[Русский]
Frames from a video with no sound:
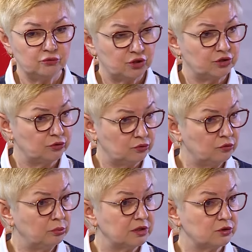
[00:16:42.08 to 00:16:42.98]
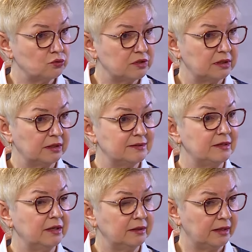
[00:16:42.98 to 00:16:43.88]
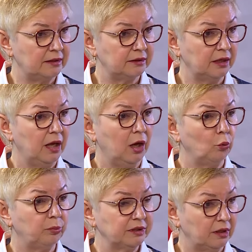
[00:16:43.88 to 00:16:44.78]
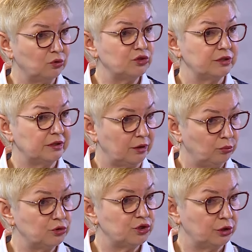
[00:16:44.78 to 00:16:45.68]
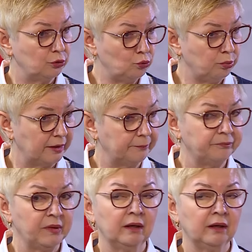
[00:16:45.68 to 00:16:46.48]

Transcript: Юрьевича Титова была создана из региональных уполномоченных рабочая группа,